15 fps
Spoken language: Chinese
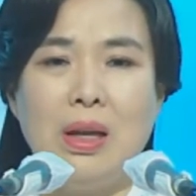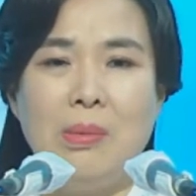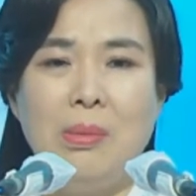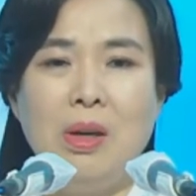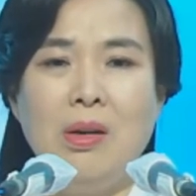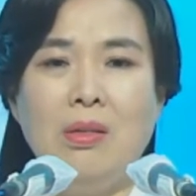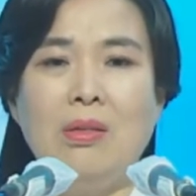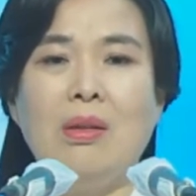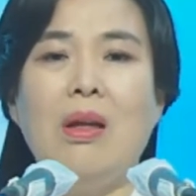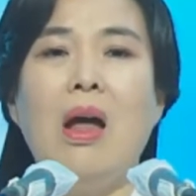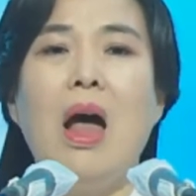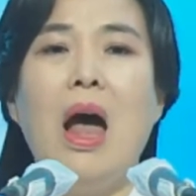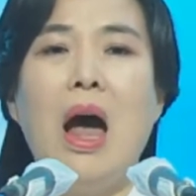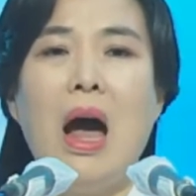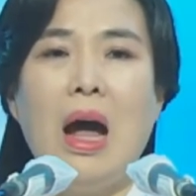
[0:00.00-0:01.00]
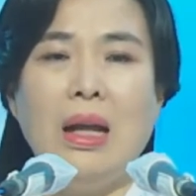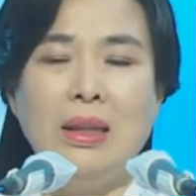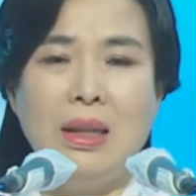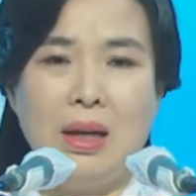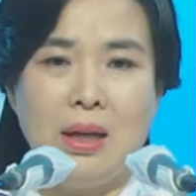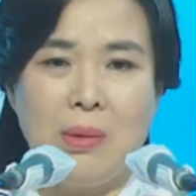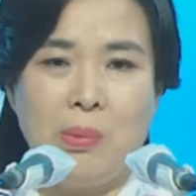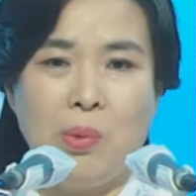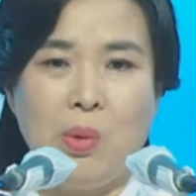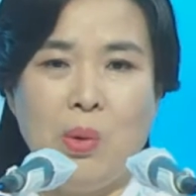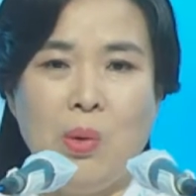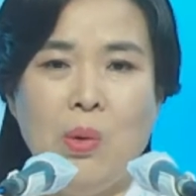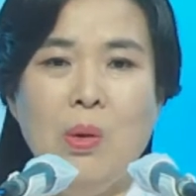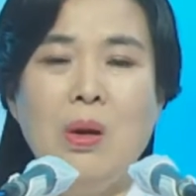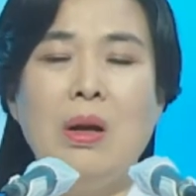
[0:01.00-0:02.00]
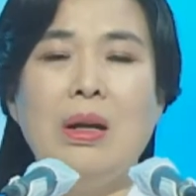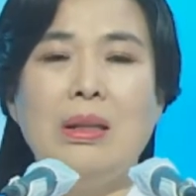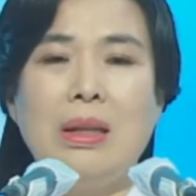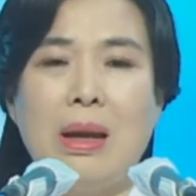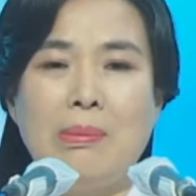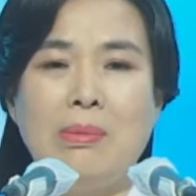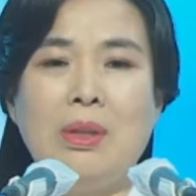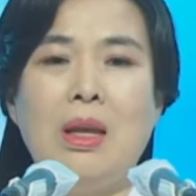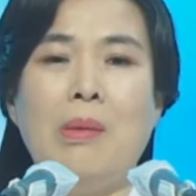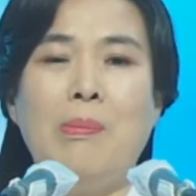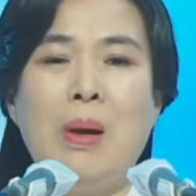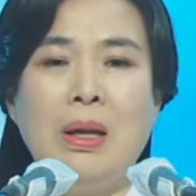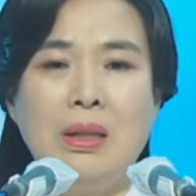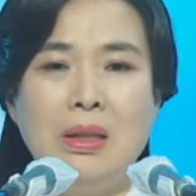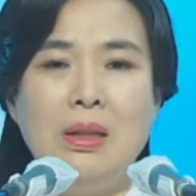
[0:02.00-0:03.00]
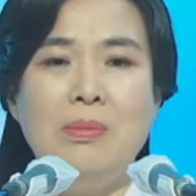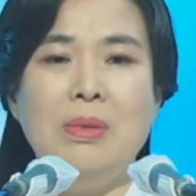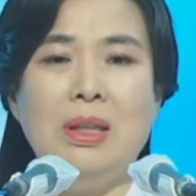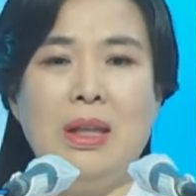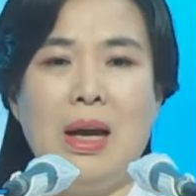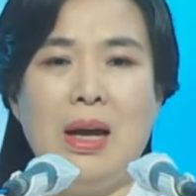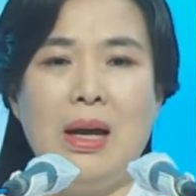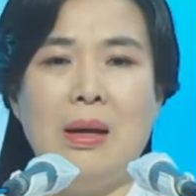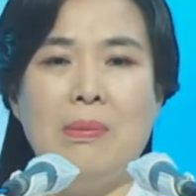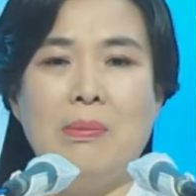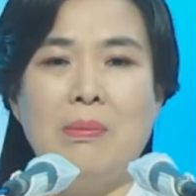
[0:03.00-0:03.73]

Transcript: 反复的做悔改祷告，多让人着急呢。